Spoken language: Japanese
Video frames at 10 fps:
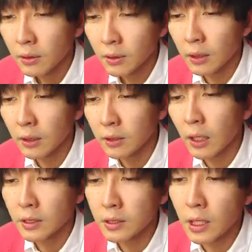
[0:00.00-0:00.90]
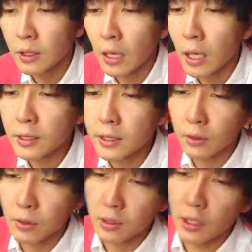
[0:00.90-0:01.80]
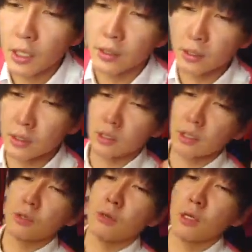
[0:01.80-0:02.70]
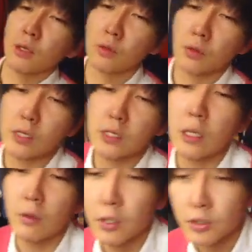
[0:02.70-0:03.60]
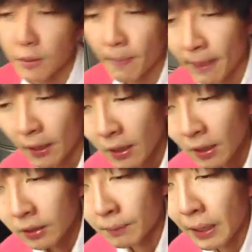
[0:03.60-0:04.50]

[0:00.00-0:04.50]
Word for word: ただ、なんか、付け、アクセント使えな、付け加えないと同じになるわけじゃん。